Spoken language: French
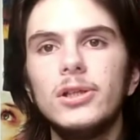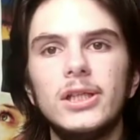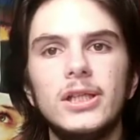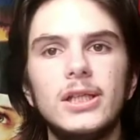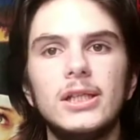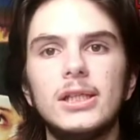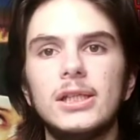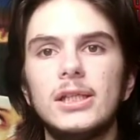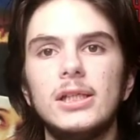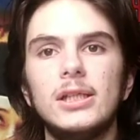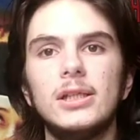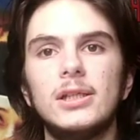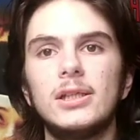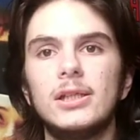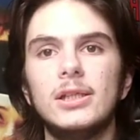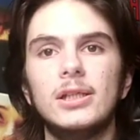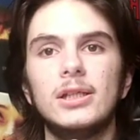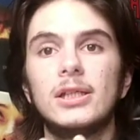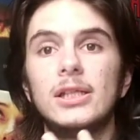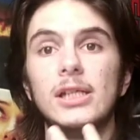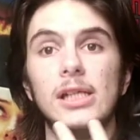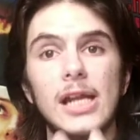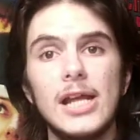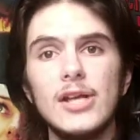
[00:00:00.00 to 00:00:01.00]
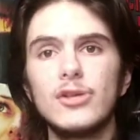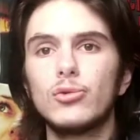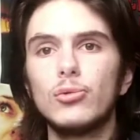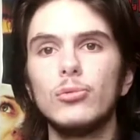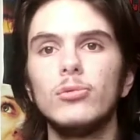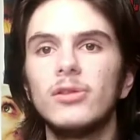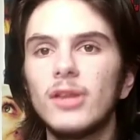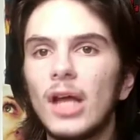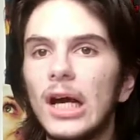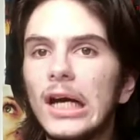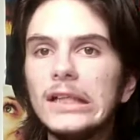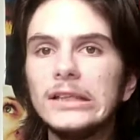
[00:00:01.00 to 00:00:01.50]
qui, qui, laisse
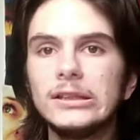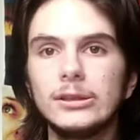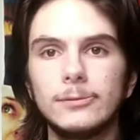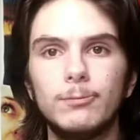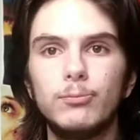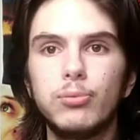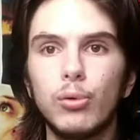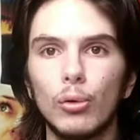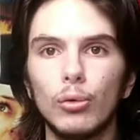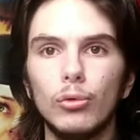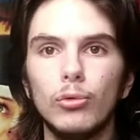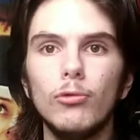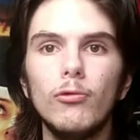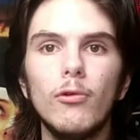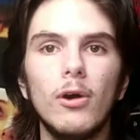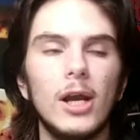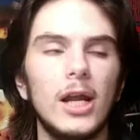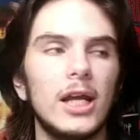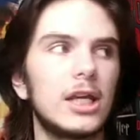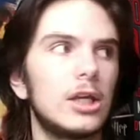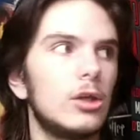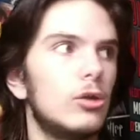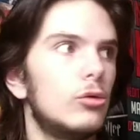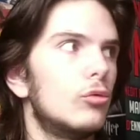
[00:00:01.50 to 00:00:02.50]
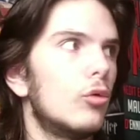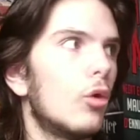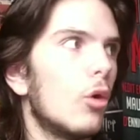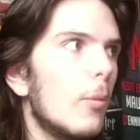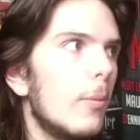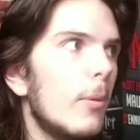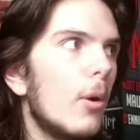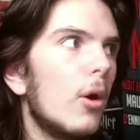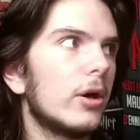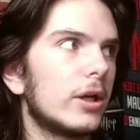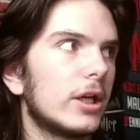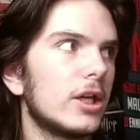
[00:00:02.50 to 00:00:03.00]
une trace pour nous, voilà, qui nous
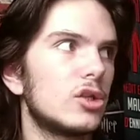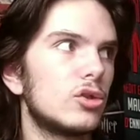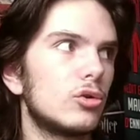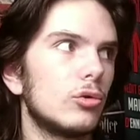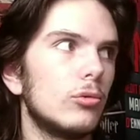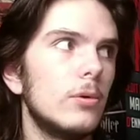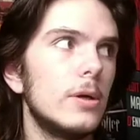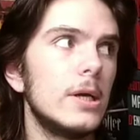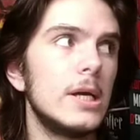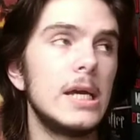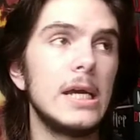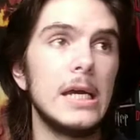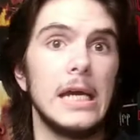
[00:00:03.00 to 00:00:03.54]
remet en question.